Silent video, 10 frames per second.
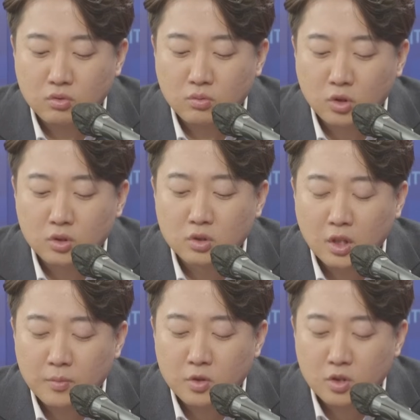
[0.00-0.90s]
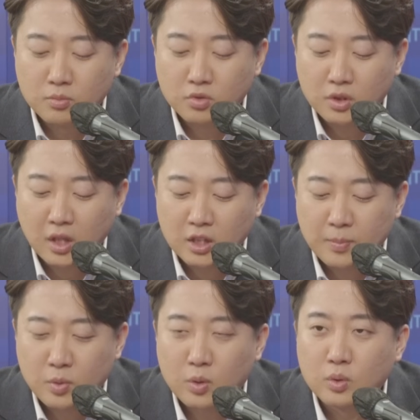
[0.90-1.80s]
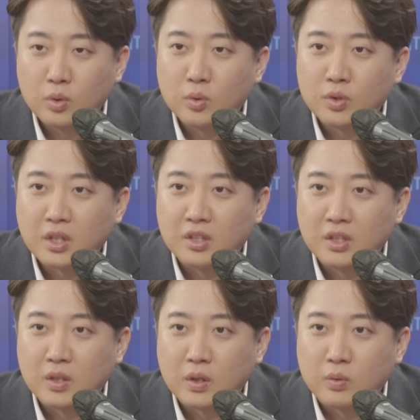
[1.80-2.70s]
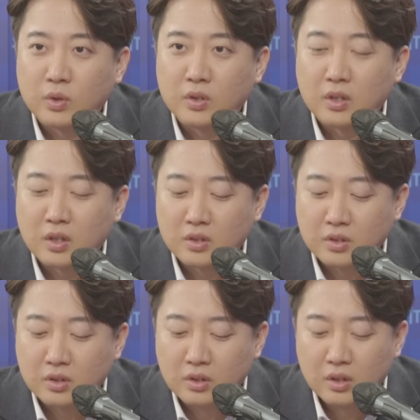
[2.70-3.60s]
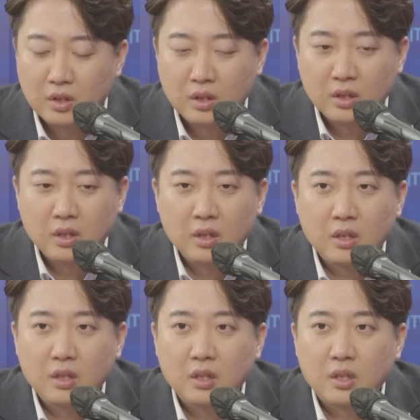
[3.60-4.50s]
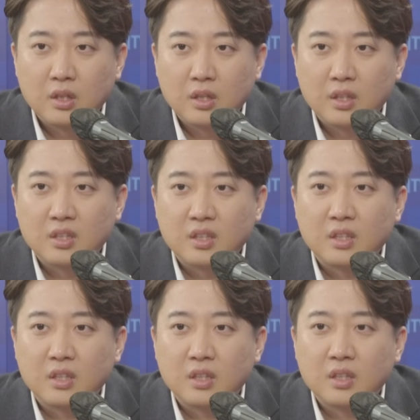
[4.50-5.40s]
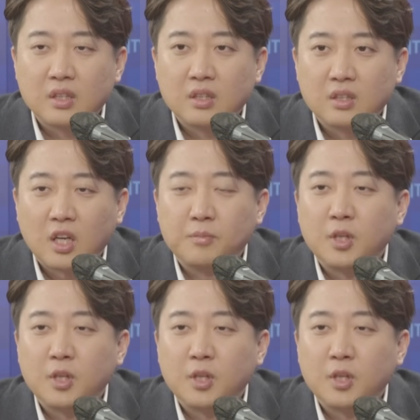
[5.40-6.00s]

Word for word: 어떤 사람들은 저분이 당 대표를 노리고 있다 이런 얘기도 하고 이렇게 하거든요. 이철규 의원께서 예, 예. 당 대표를 다음번에